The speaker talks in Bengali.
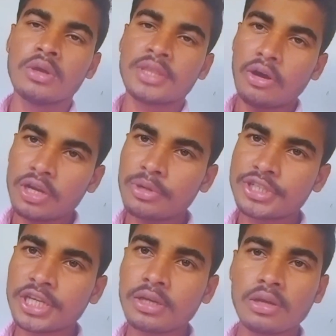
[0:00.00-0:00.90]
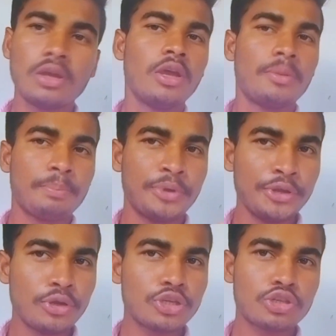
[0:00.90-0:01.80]
তাহলে বলছি
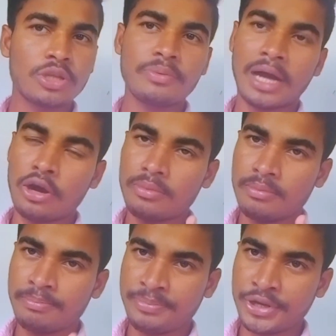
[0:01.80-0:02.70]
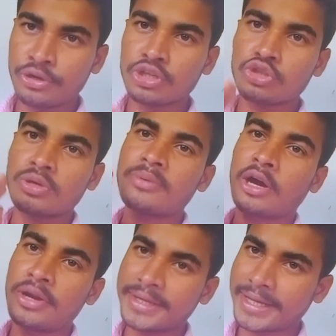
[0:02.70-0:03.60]
ভিডিও যদি তোমাদের ভিডিওটি যদি তোমাদের
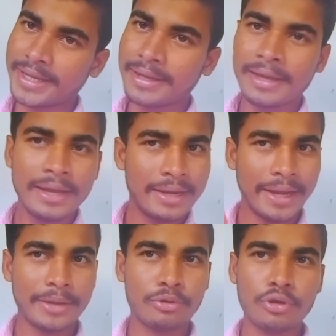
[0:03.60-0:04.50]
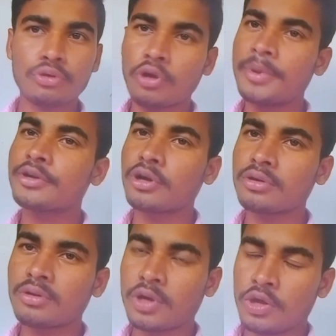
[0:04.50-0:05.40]
ভালো লেগে থাকে লাইক করো কমেন্ট করো
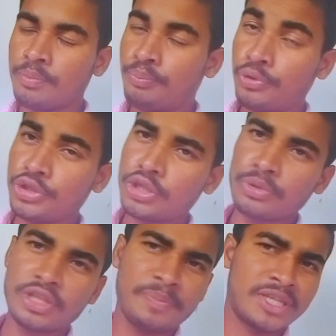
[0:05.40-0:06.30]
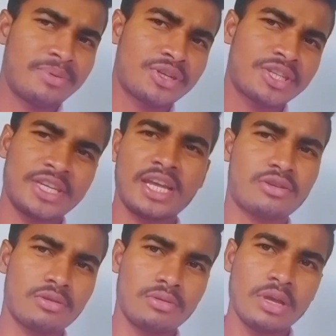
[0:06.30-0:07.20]
বন্ধুদের মধ্যে বেশি বেশি করে শেয়ার
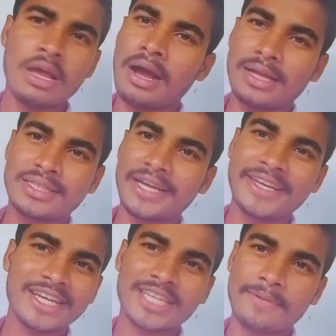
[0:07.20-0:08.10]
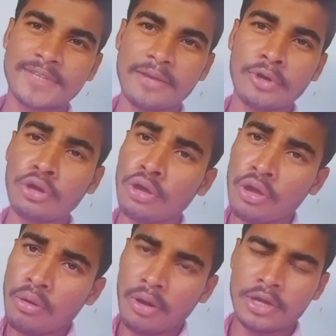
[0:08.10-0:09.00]
করো আর চ্যানেলটাকে সাবস্ক্রাইব করো
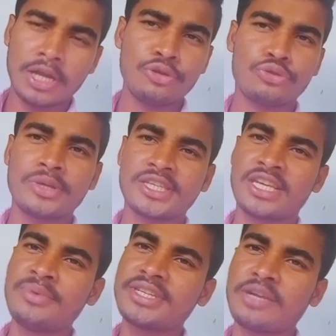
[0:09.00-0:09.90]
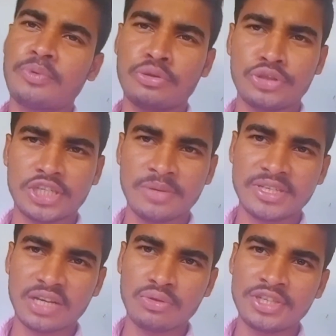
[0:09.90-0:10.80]
অন্যান্য তোমাদের সেমিস্টারে পরবর্তী
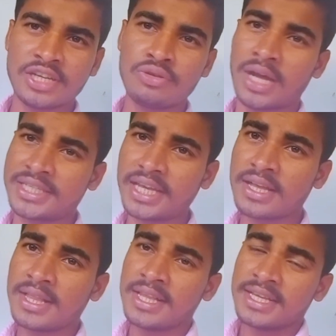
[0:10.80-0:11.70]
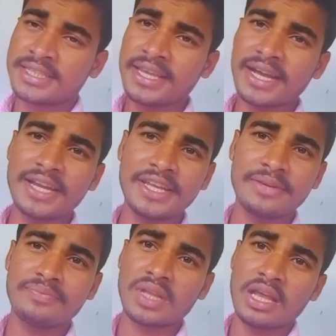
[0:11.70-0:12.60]
সেমিস্টারগুলি যেগুলো আছে সেখানে
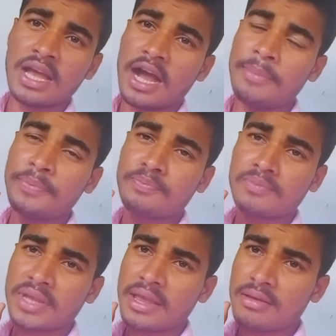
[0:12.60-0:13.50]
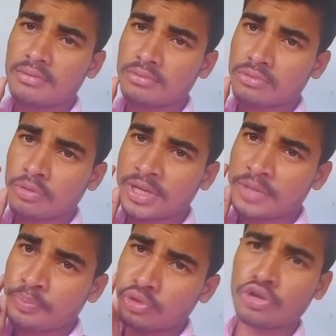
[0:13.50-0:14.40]
আমি
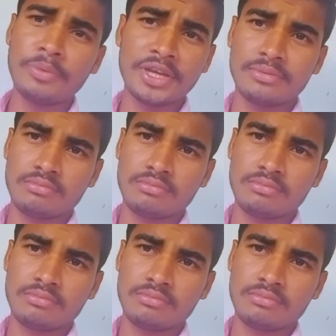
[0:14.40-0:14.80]
তোমাদের প্রথমে